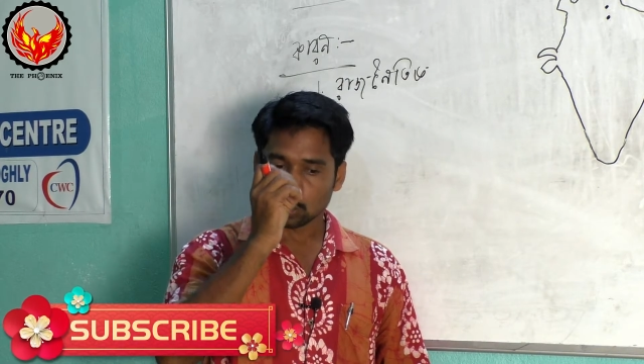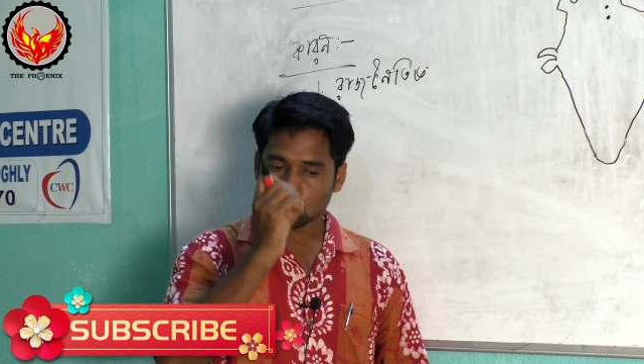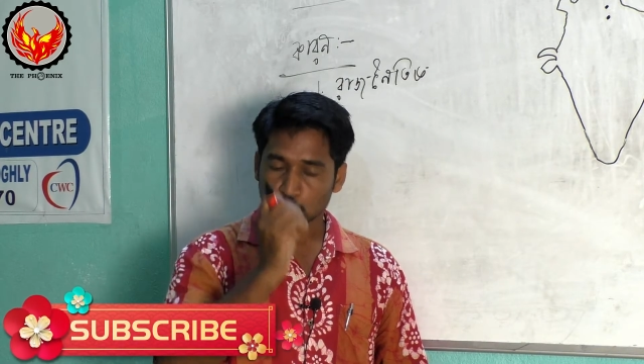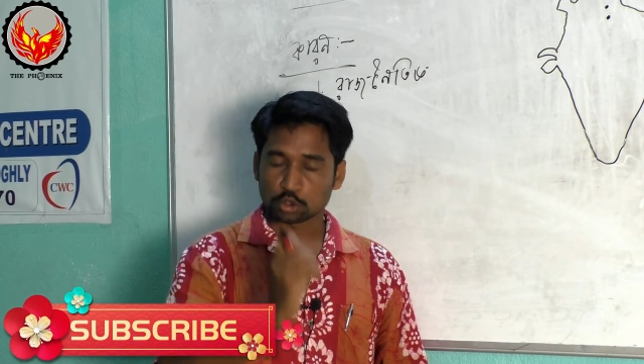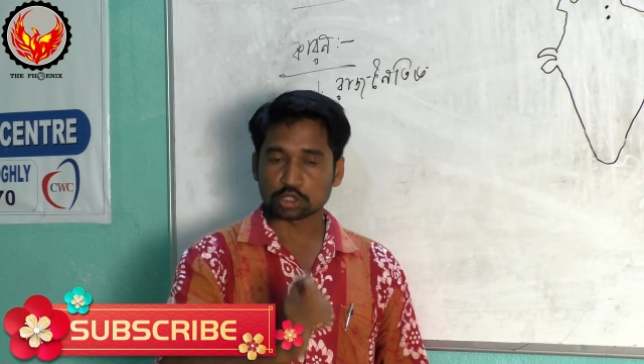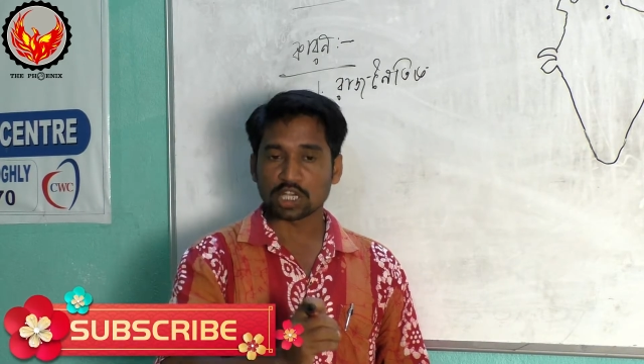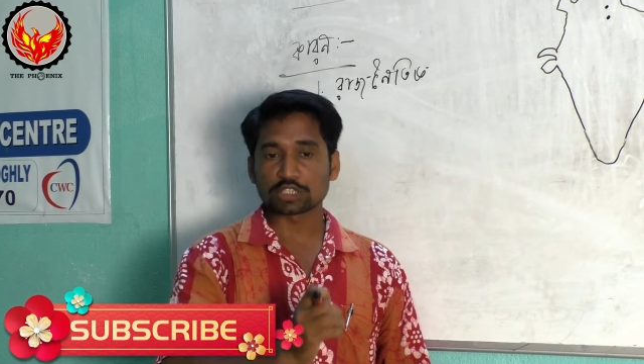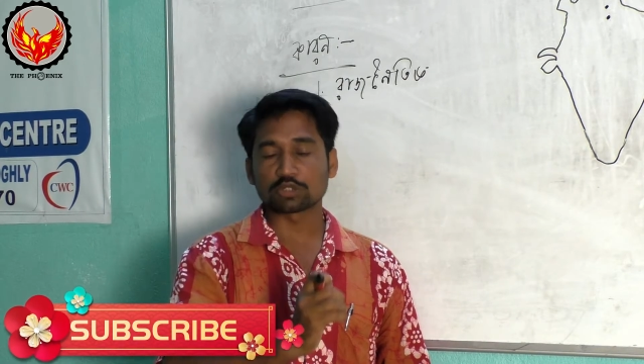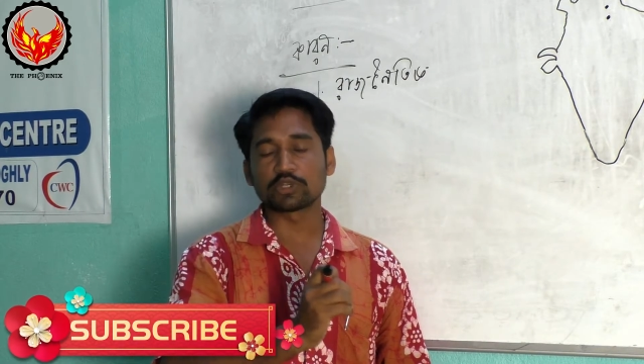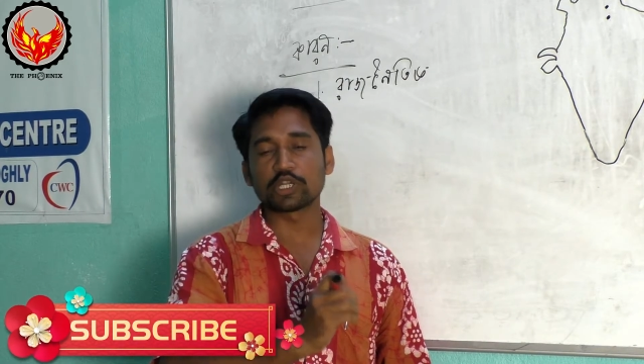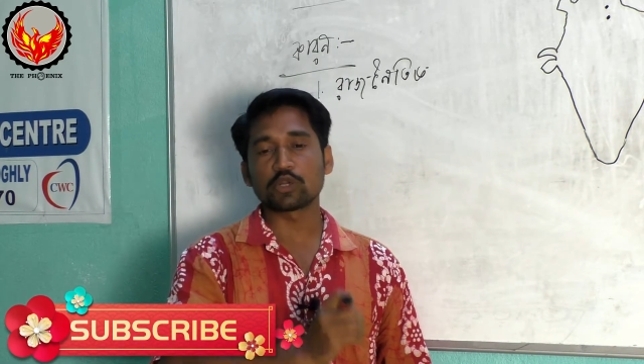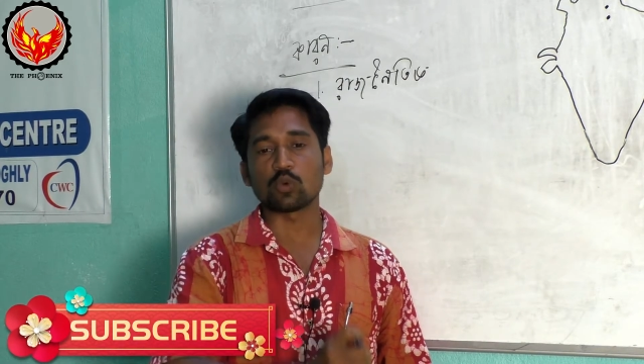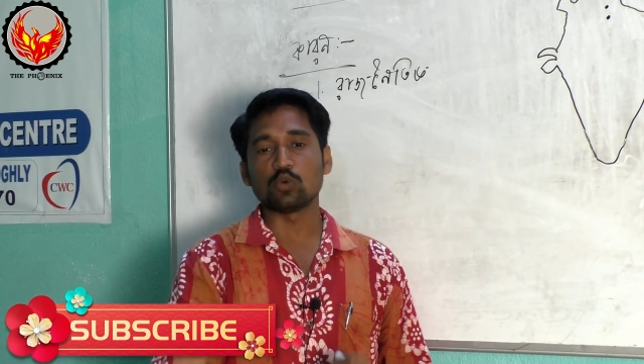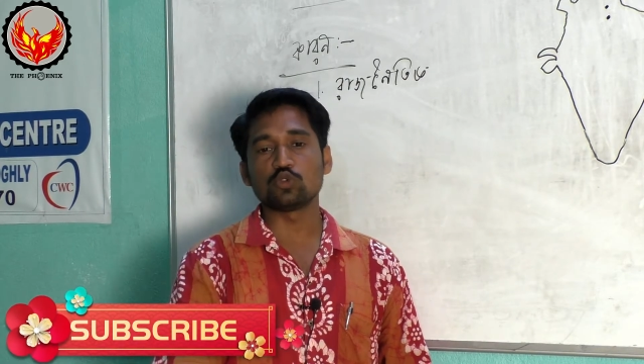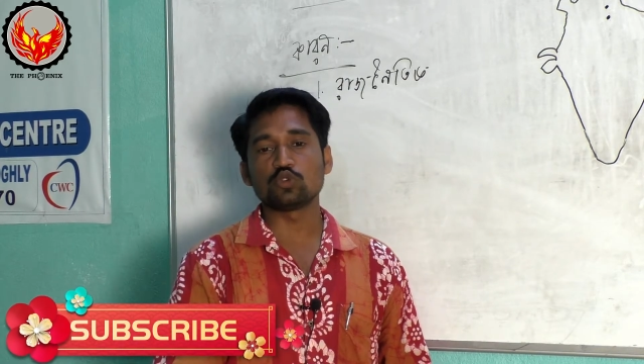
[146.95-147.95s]

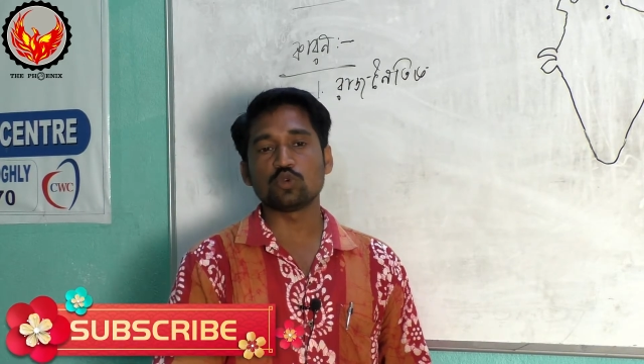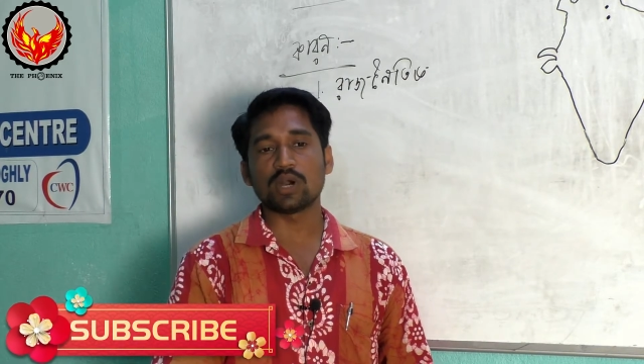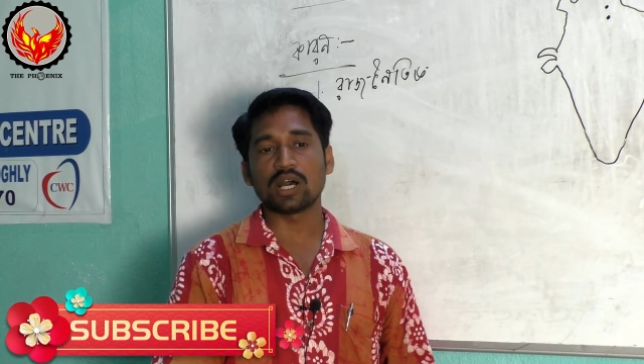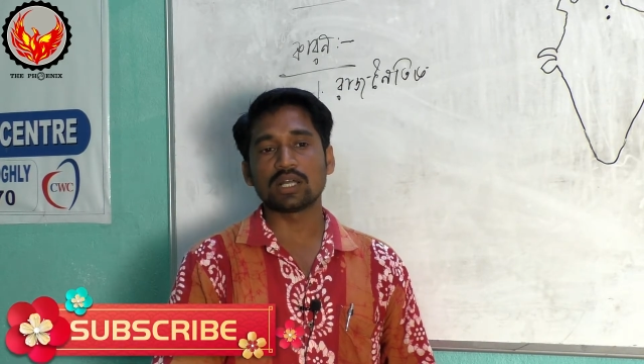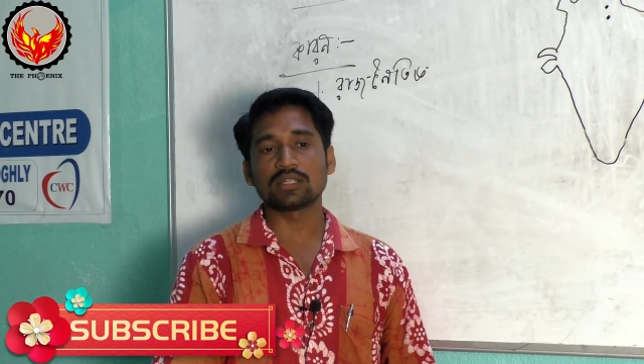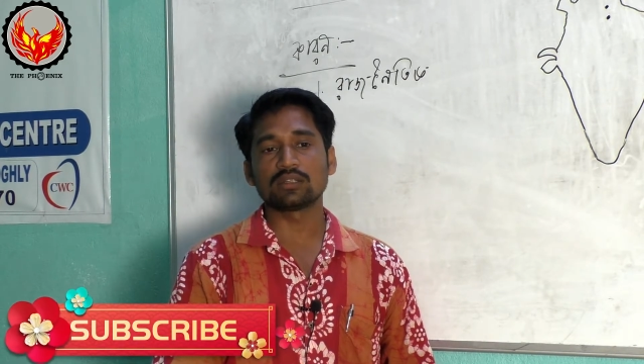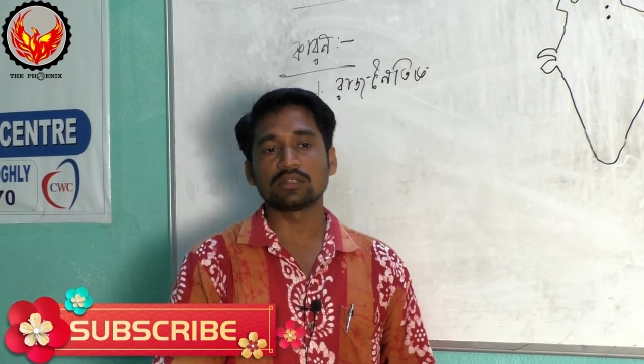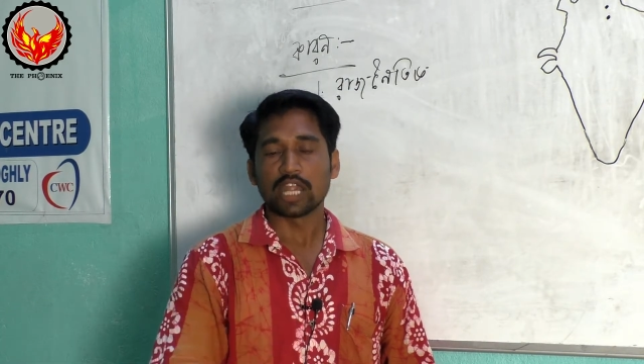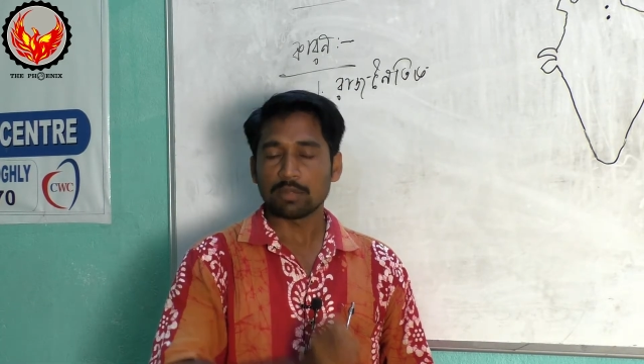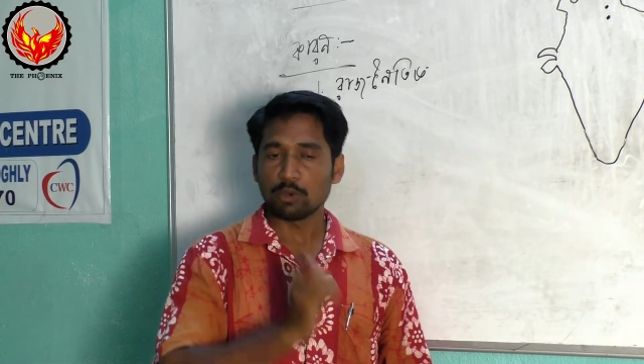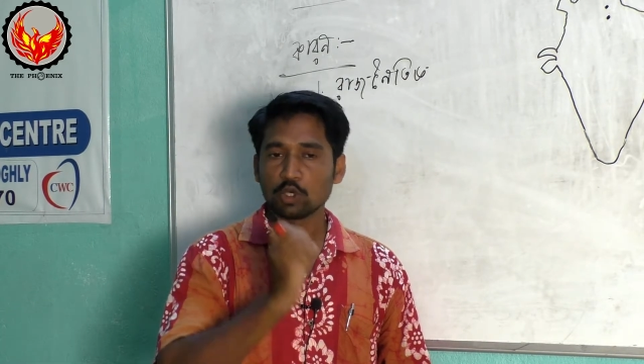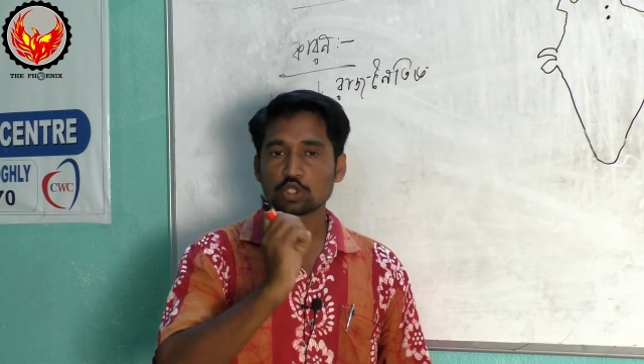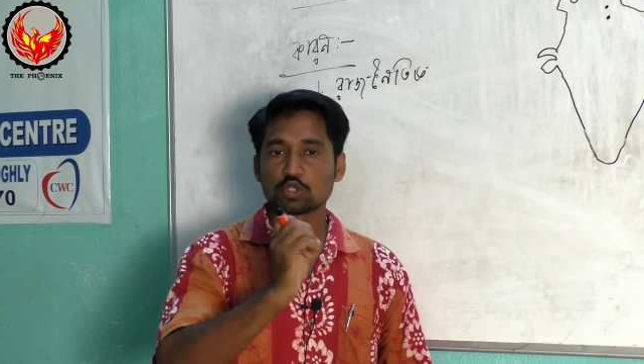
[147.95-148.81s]
কুশাসনের অজুহাত এবং